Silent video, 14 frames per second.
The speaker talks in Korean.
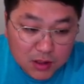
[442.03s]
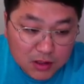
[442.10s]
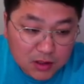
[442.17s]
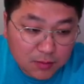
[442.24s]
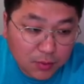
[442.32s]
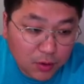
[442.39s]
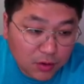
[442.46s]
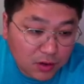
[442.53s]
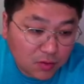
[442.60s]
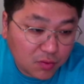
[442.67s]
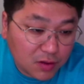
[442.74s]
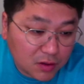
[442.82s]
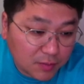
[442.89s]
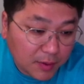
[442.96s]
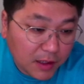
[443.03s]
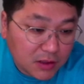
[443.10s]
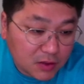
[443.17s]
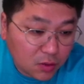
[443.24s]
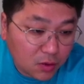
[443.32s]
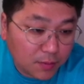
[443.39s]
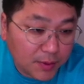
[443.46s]
지금 보여드리고 있는 페이지,
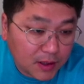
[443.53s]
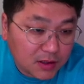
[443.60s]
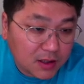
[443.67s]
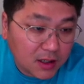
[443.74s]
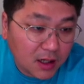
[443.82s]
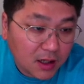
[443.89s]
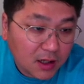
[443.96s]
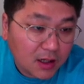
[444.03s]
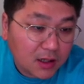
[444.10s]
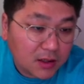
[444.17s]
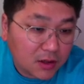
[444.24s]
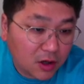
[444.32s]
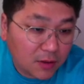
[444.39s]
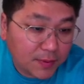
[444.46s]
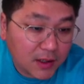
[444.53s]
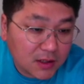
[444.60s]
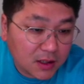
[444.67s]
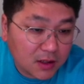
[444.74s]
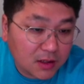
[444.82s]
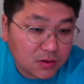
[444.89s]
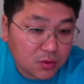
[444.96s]
이런 페이지가 10페이지가
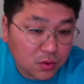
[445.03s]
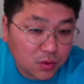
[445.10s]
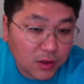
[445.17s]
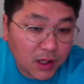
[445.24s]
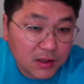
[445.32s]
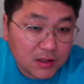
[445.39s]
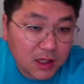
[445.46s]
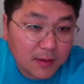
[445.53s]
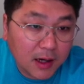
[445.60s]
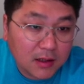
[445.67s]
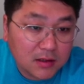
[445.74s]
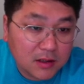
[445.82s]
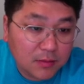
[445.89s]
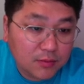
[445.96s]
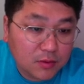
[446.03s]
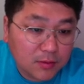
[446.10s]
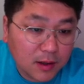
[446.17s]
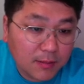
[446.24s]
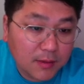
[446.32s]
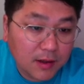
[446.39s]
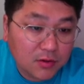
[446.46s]
될 정도로 굉장히 많은 제품
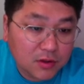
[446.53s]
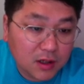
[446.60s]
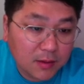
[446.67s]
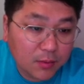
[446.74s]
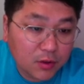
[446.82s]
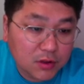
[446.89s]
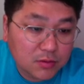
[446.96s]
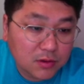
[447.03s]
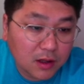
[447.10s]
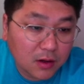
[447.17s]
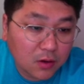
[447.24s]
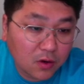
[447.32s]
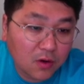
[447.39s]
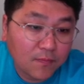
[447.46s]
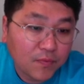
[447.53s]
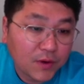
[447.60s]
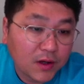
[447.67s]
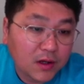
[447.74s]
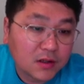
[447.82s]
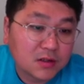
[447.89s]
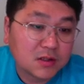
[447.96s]
판매하고 있으니까 보시면 되고,
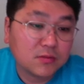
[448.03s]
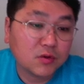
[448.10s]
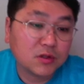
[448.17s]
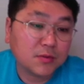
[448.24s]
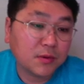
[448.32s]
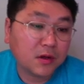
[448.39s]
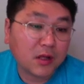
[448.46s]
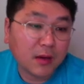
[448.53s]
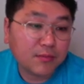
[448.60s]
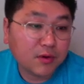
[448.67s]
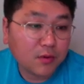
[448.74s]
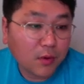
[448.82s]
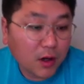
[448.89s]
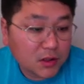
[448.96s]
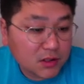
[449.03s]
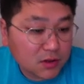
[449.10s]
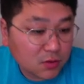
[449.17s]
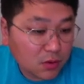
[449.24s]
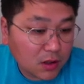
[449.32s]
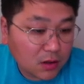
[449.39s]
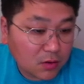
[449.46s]
지금 보시면 애플
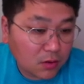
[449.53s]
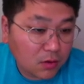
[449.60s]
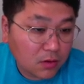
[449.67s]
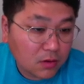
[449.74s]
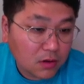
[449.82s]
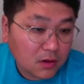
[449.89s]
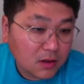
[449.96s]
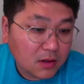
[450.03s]
워치도 있고,